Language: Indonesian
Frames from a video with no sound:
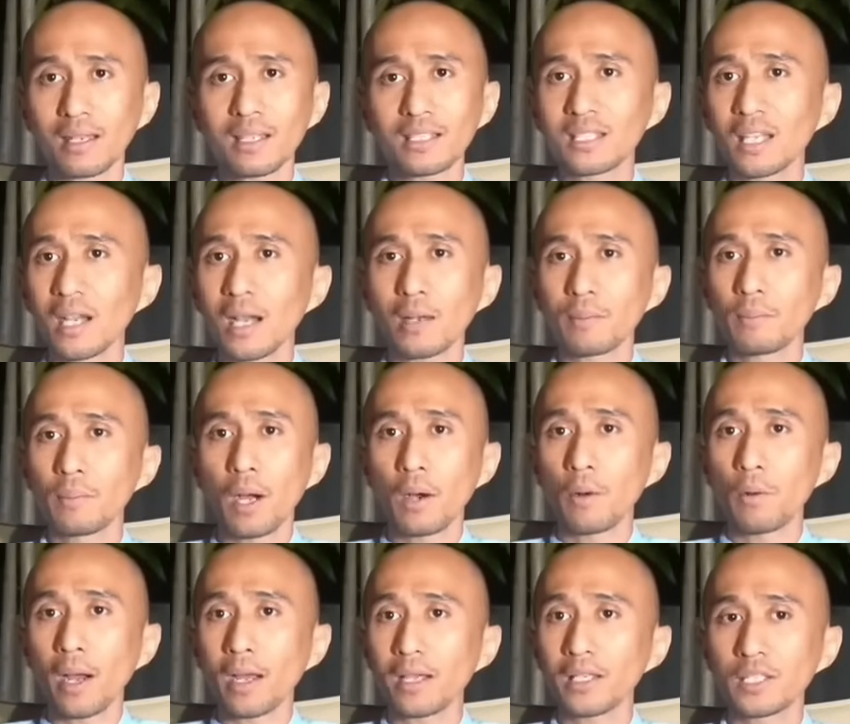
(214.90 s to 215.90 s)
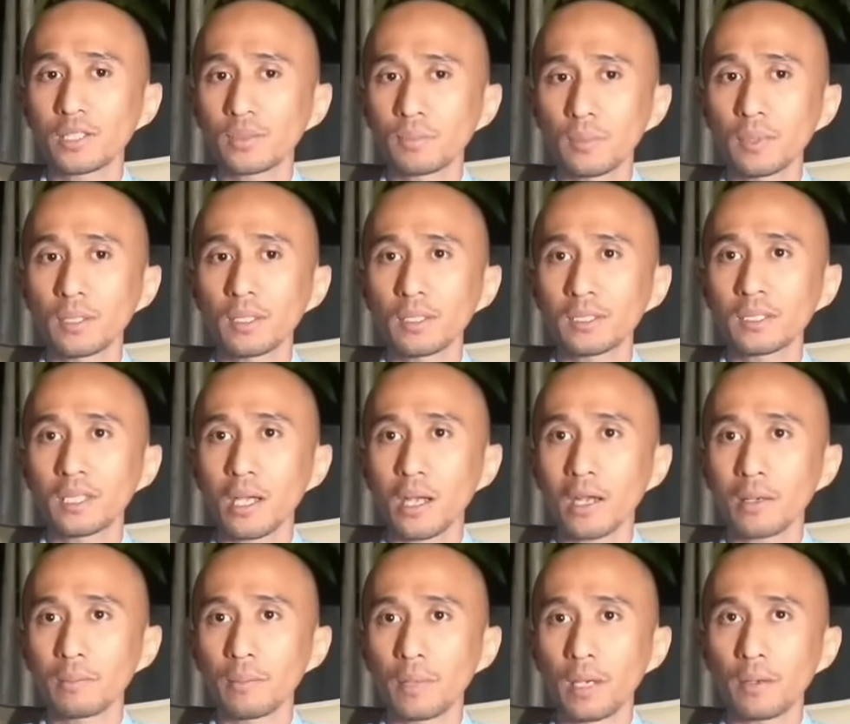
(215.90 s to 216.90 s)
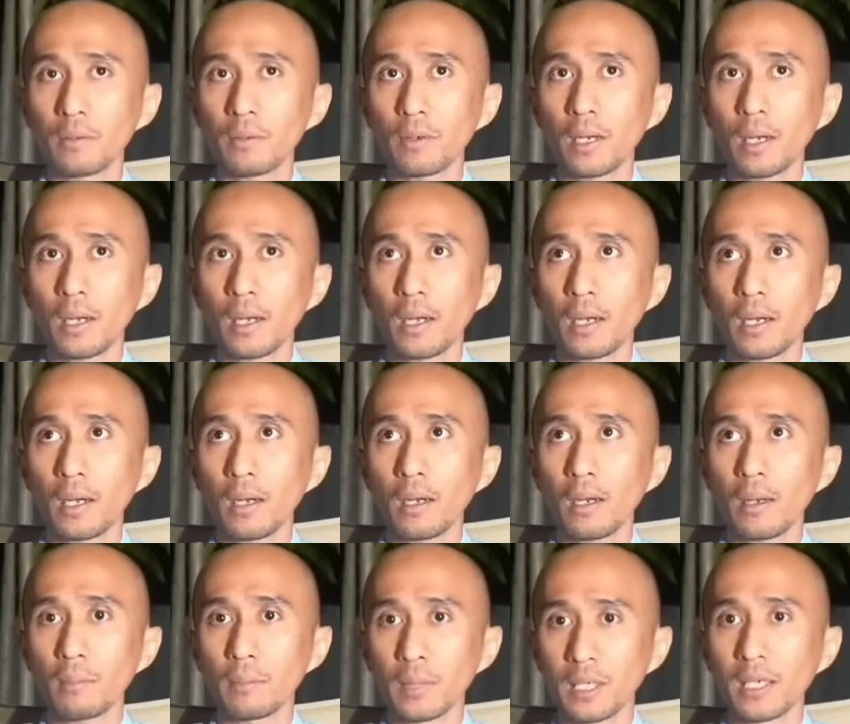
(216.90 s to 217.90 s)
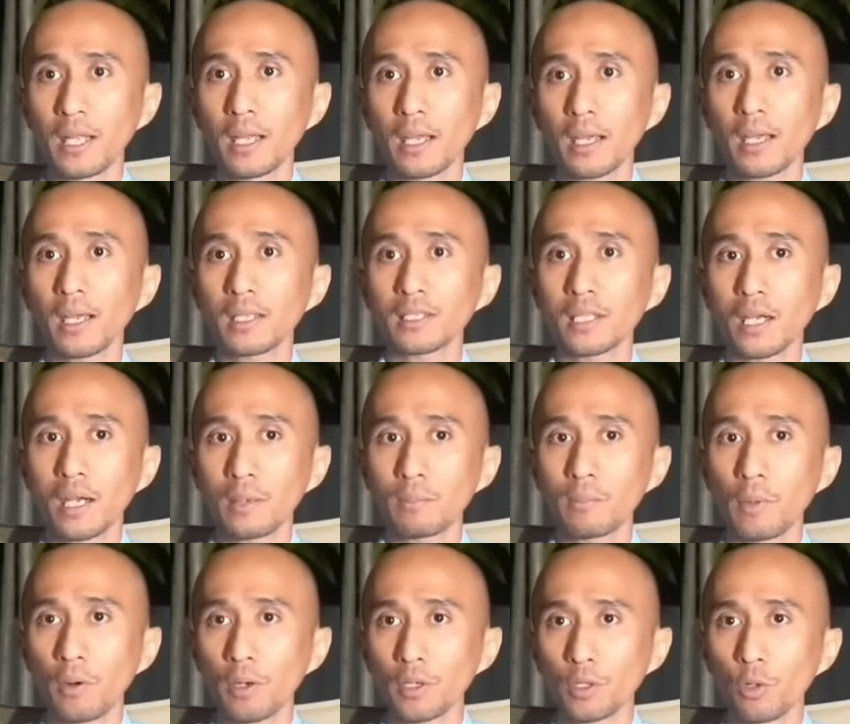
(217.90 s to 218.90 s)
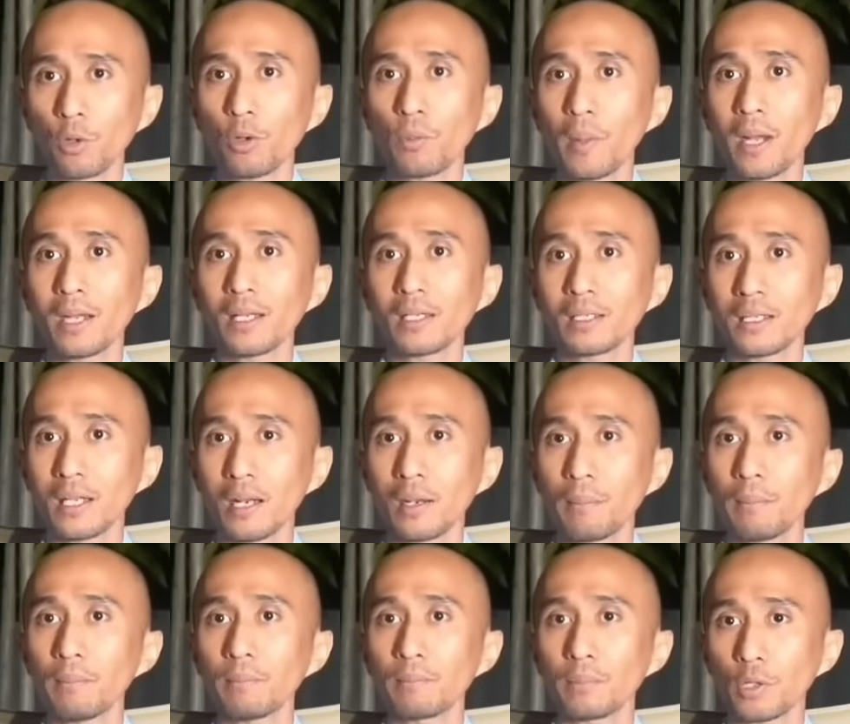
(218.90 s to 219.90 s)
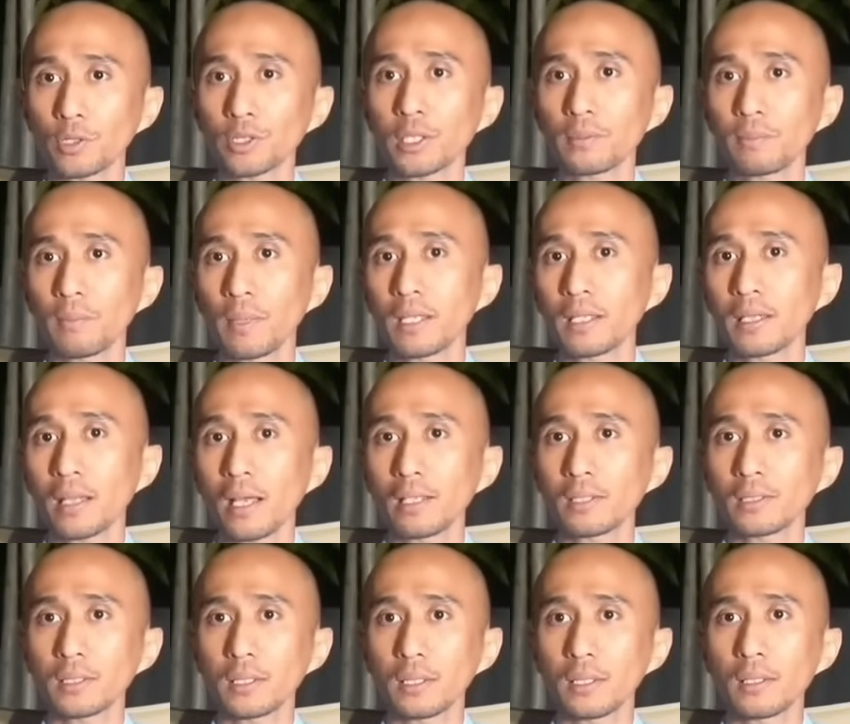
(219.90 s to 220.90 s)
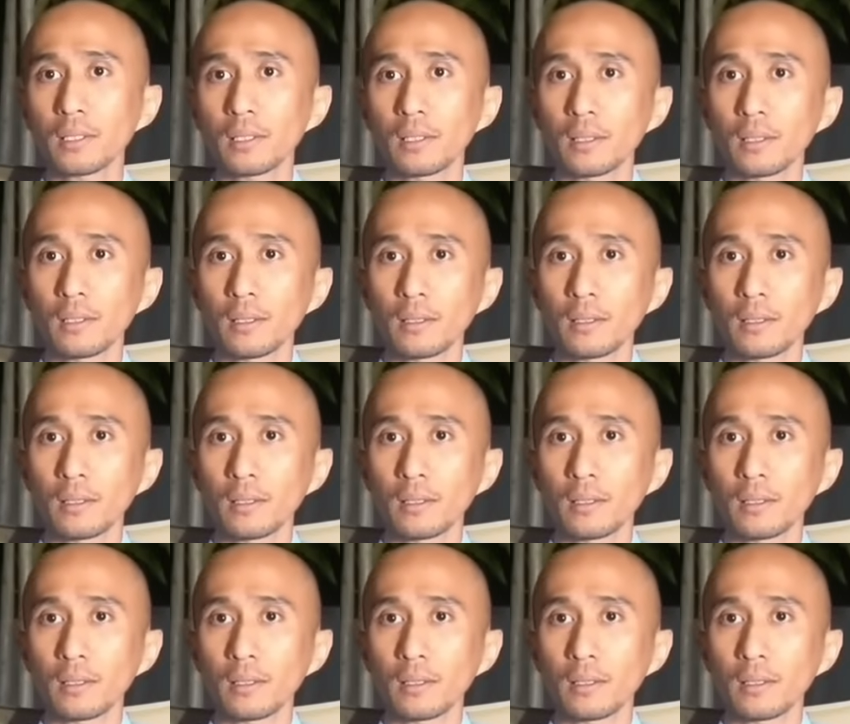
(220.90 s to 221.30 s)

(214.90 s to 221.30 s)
Karena jangan bawa isme, jangan bawa bendera, jangan bawa dogma ke dalam proses meditasi.